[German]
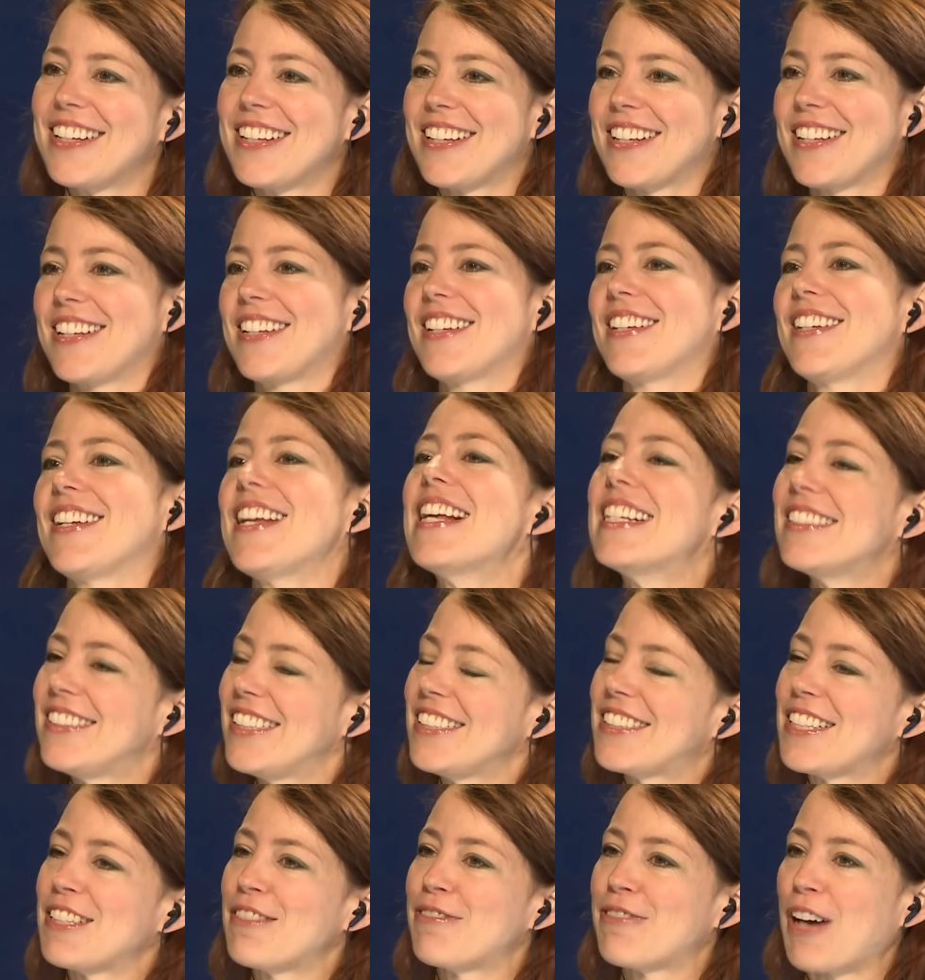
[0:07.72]
guten Morgen.
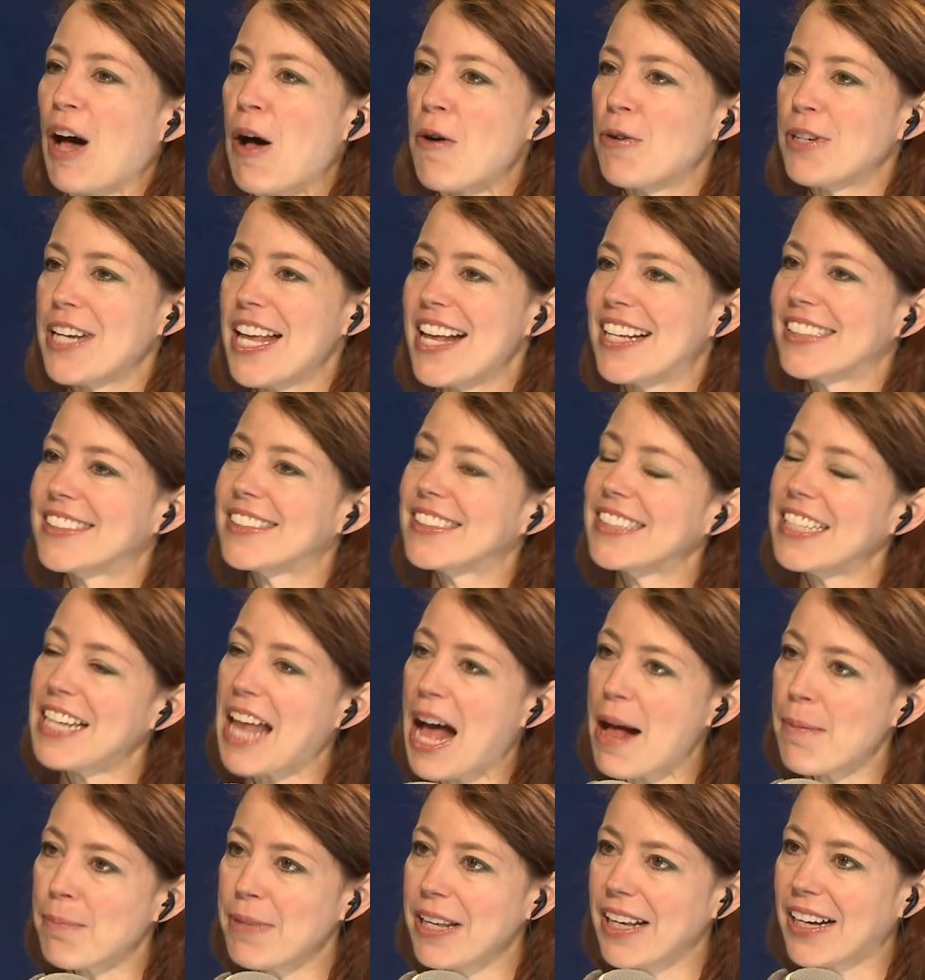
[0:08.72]
Sie sind
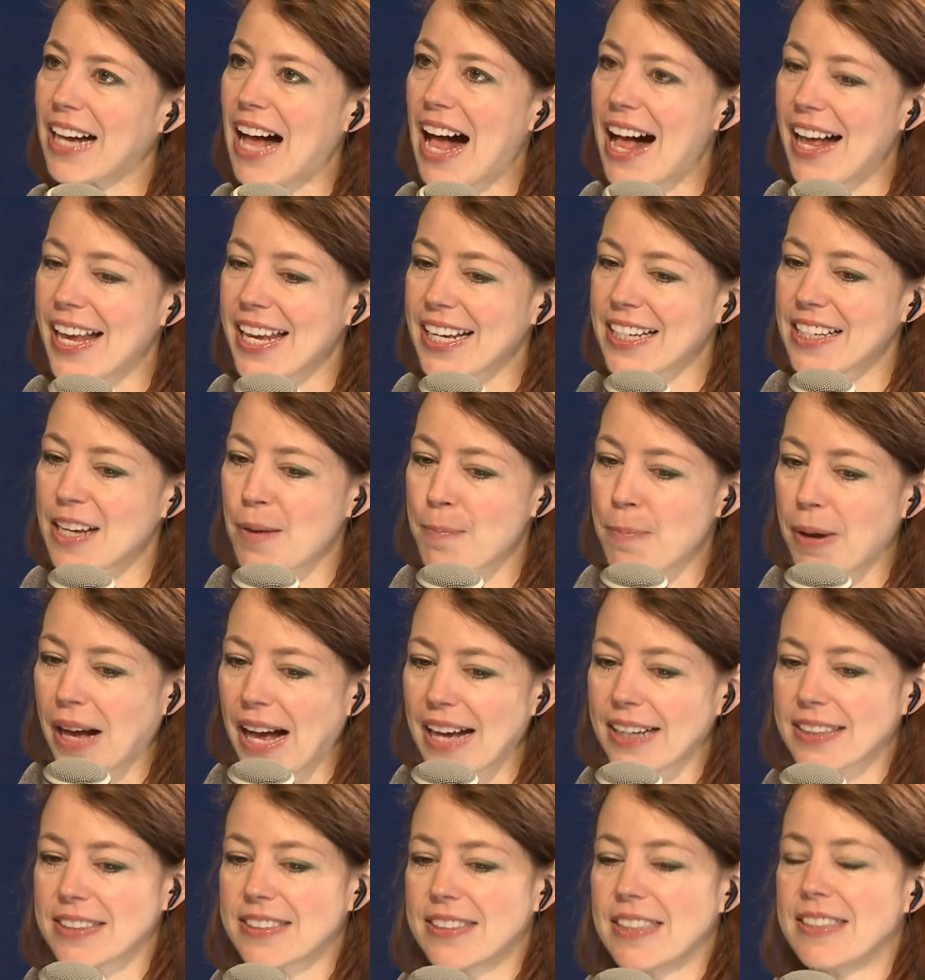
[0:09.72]
Frauenärztin, haben ihre eigene
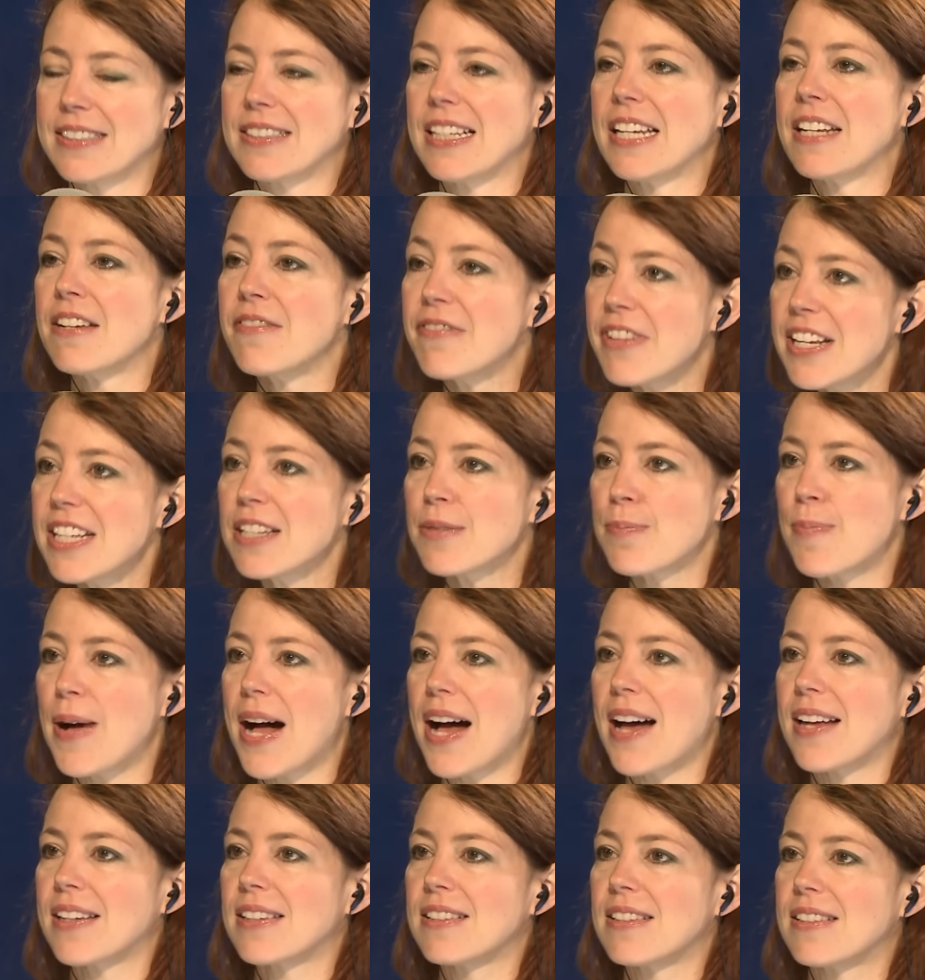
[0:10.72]
Praxis in
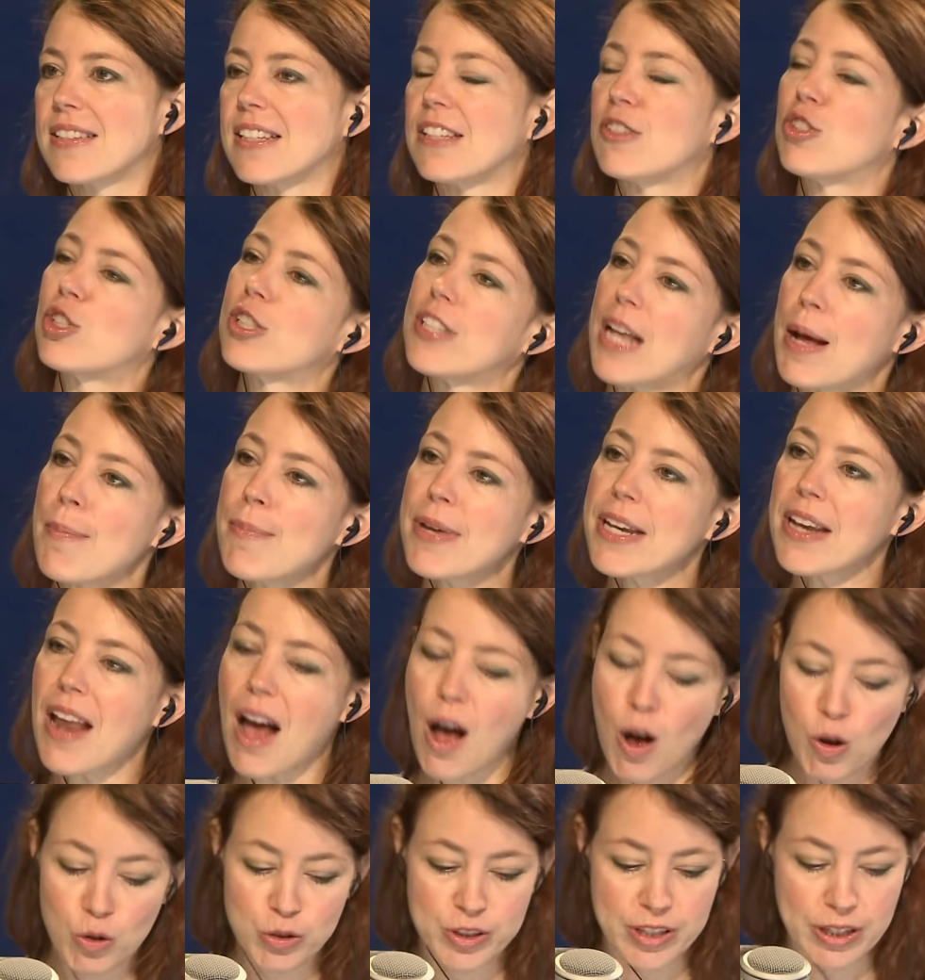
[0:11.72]
Wiesbaden. Sie stammen
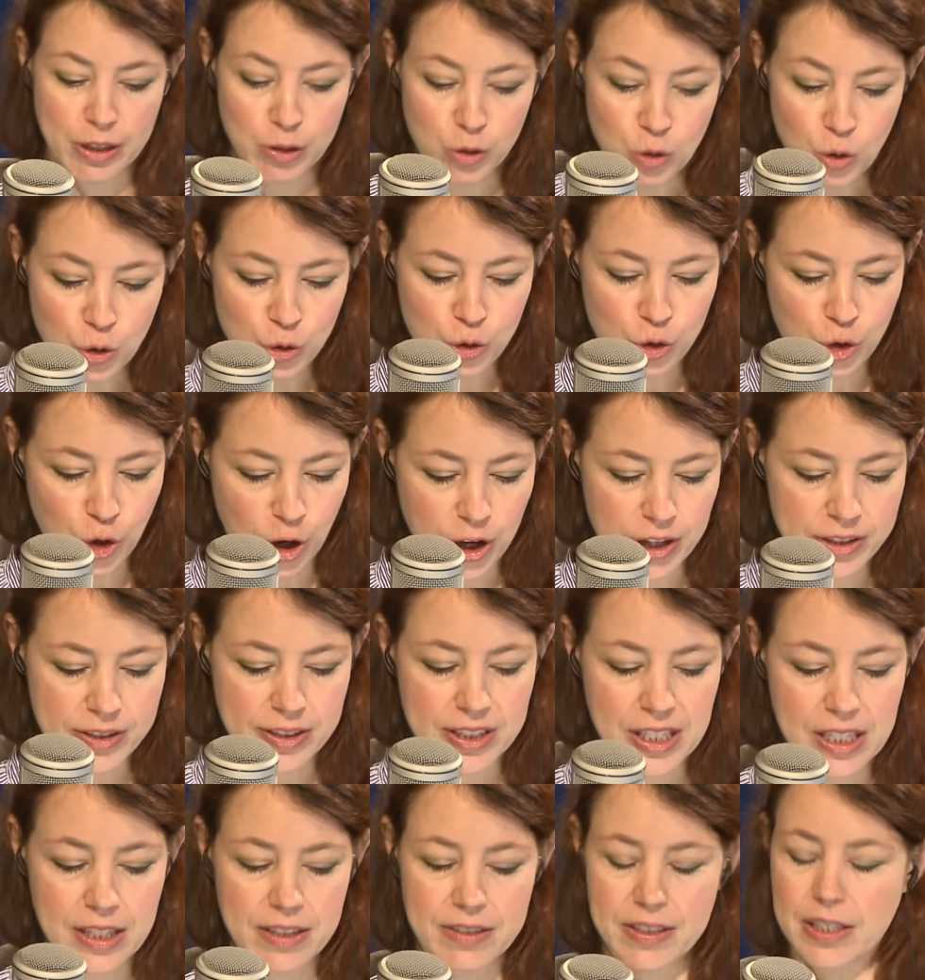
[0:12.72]
aus New
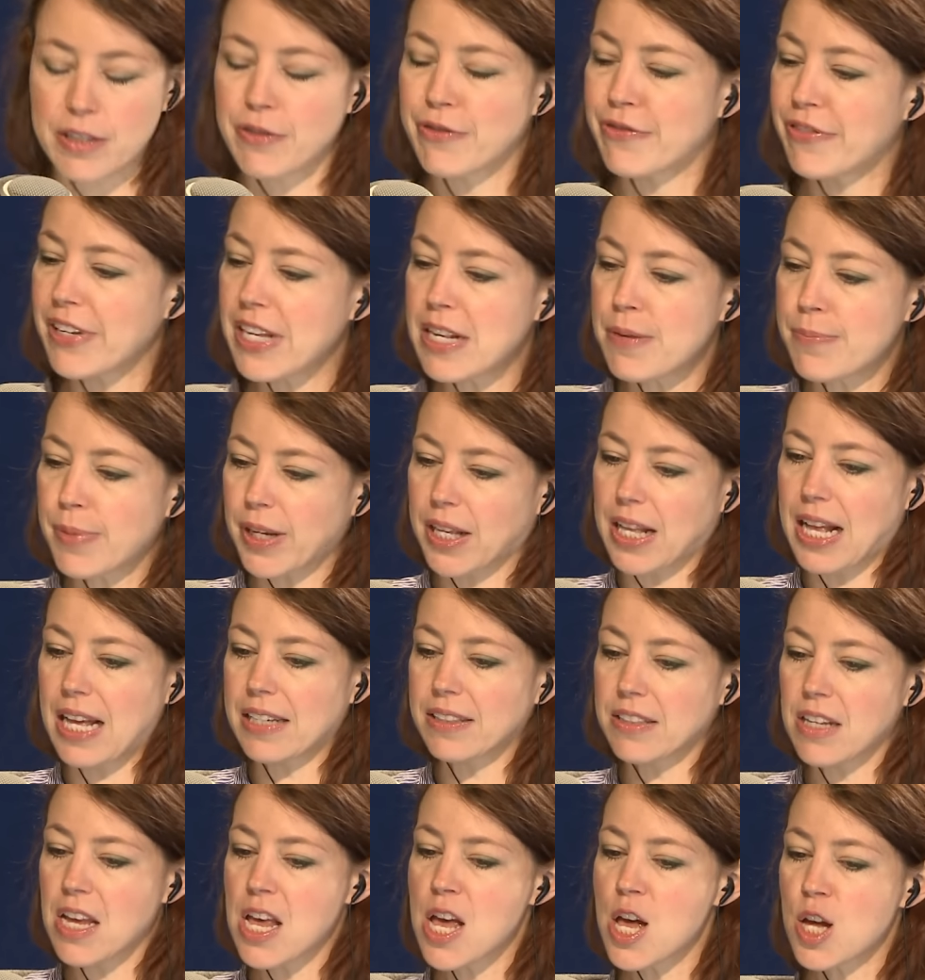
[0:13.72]
Jersey, sind mhm. vielen
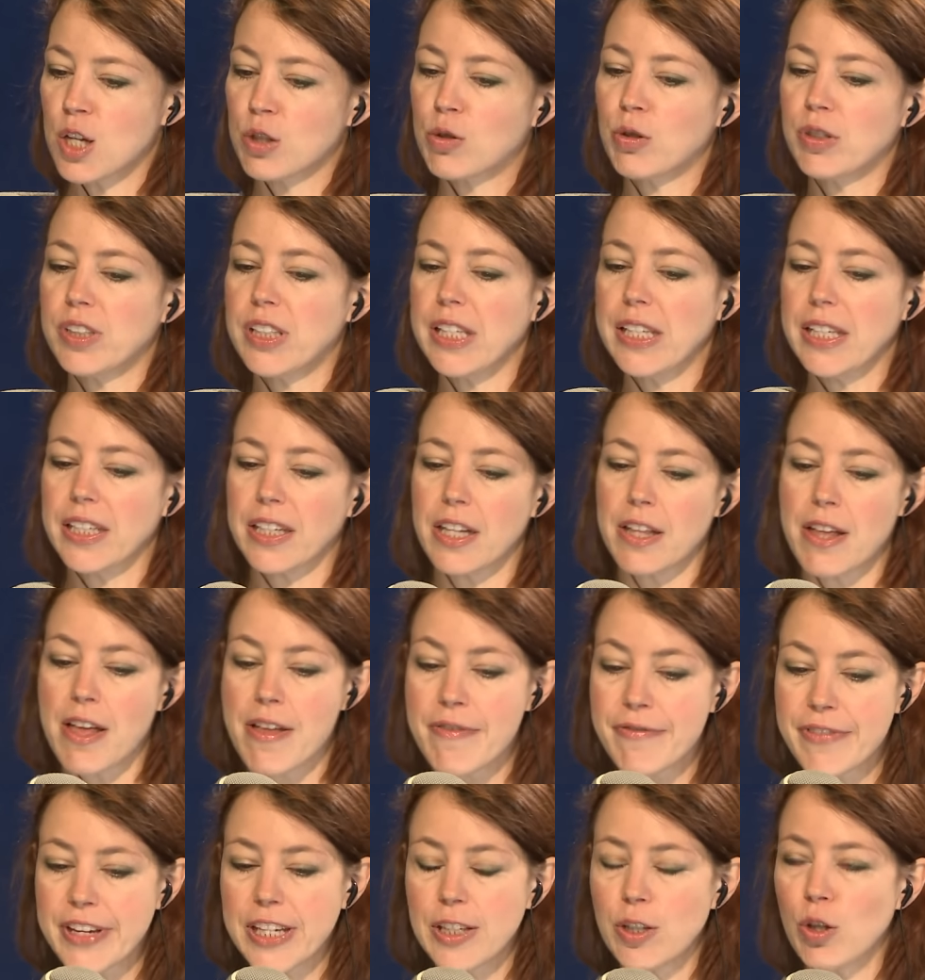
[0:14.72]
bekannt durch
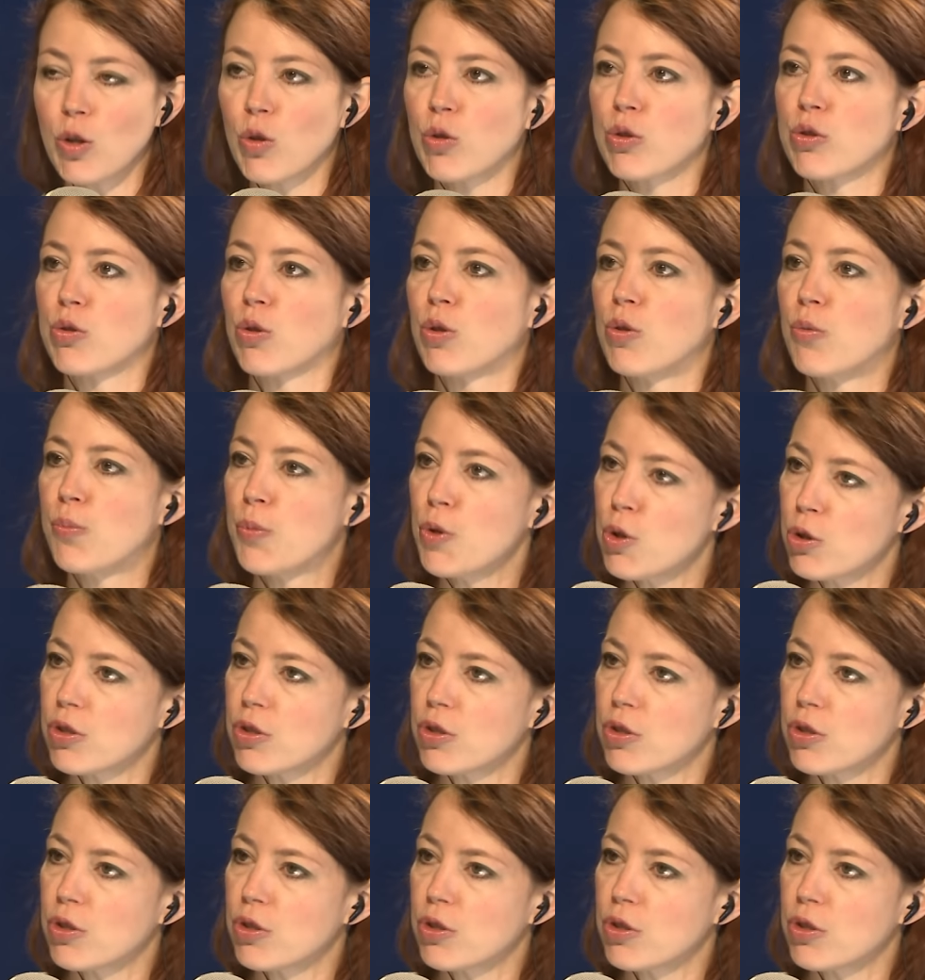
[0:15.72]
ihre Videos und